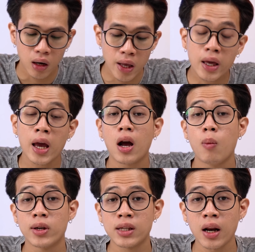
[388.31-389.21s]
linh kiện
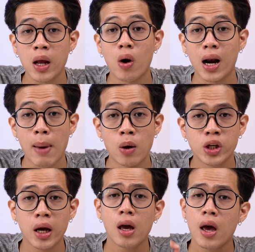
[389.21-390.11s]
không được xác định hoặc là bảo
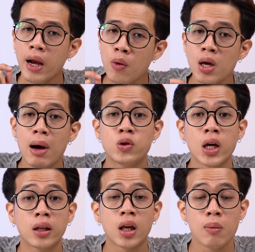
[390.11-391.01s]
trì nếu như bảo
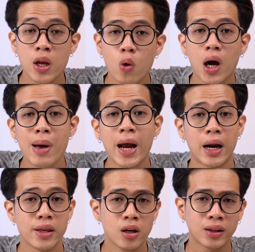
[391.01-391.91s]
trì thì pin của các bạn
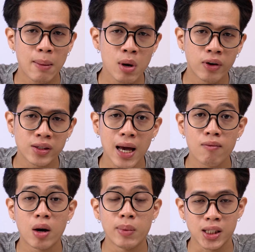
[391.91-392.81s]
đã dưới
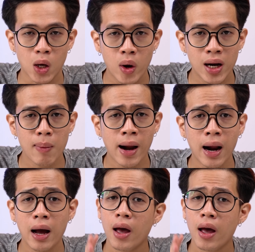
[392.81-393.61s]
80% và mình sẽ khuyên các bạn rằng